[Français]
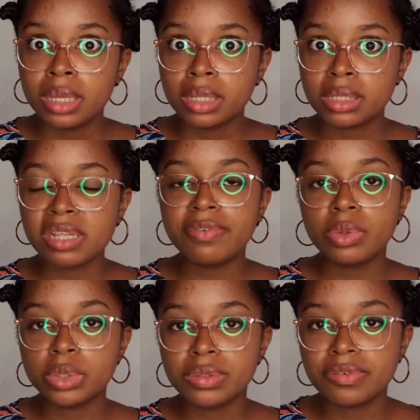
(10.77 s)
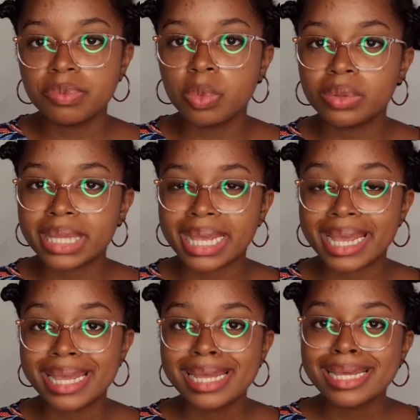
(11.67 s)
Dans cette vidéo, je vais vous
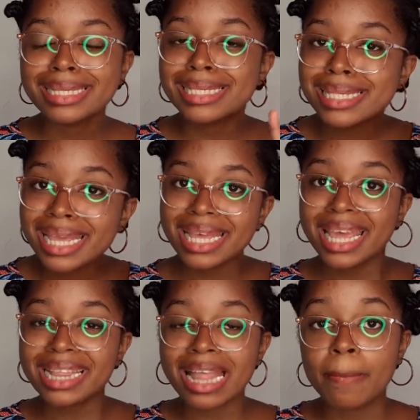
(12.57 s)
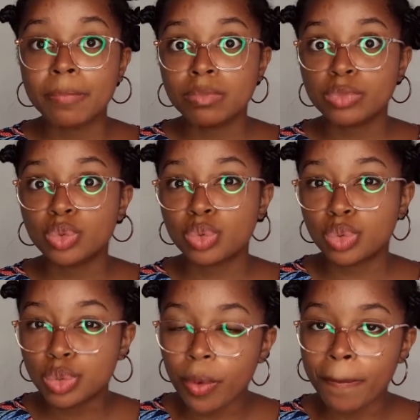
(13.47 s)
montrer 5 étapes
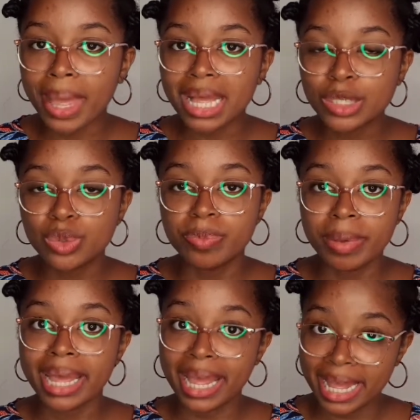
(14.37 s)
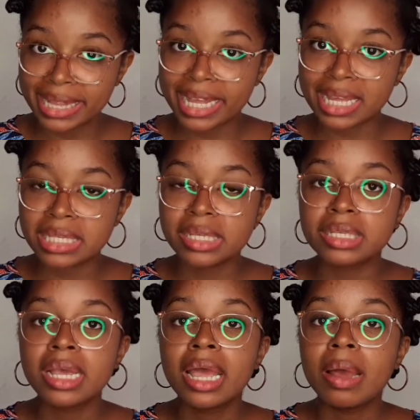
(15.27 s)
super, super intéressantes
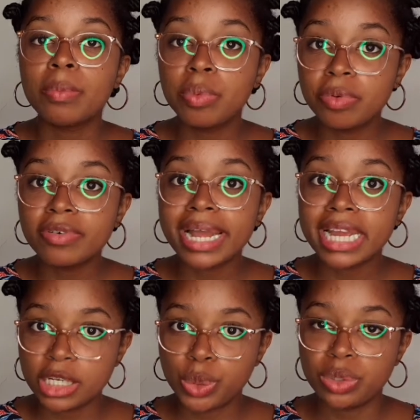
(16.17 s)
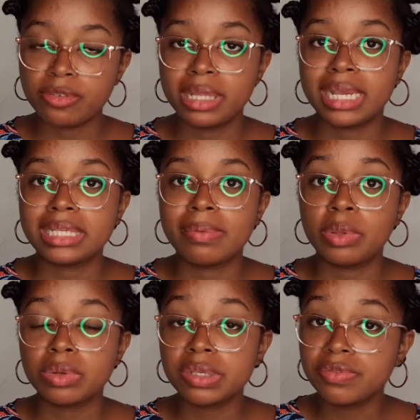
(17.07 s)
pour pouvoir échouer votre examen.
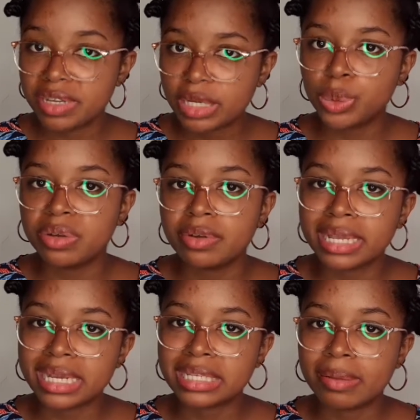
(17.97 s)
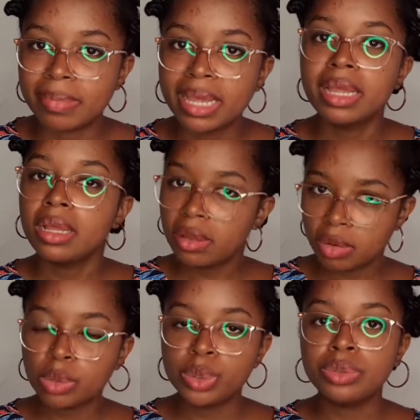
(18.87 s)
Donc, si vous voulez échouer votre examen,
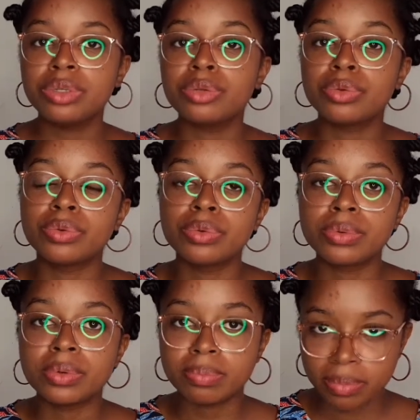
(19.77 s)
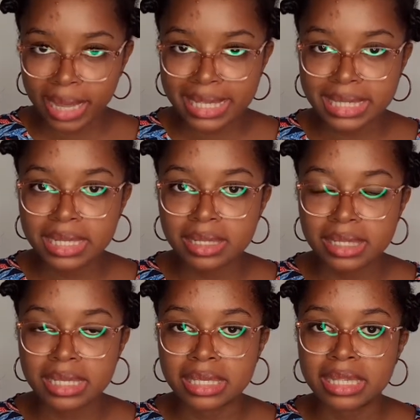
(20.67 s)
continuez de rester dans
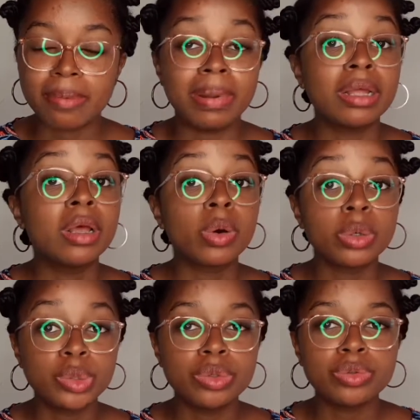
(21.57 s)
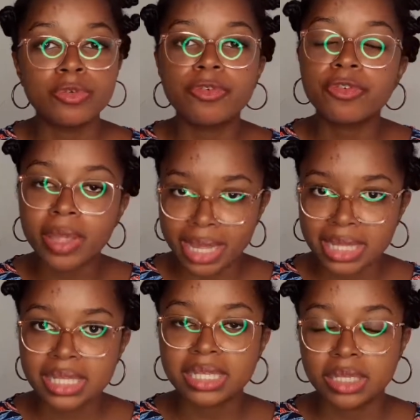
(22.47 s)
ces étapes-là, continuez de faire
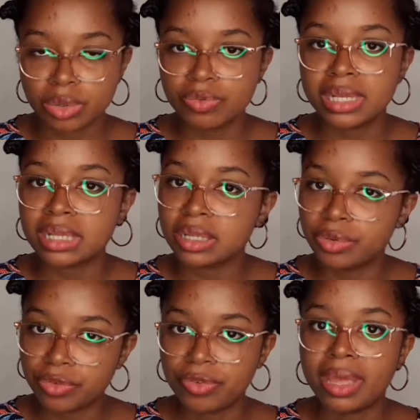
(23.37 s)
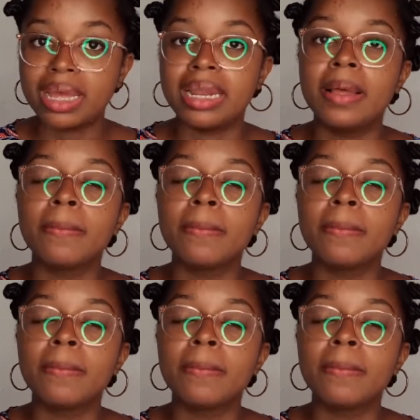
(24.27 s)
ce que vous êtes en train de faire là.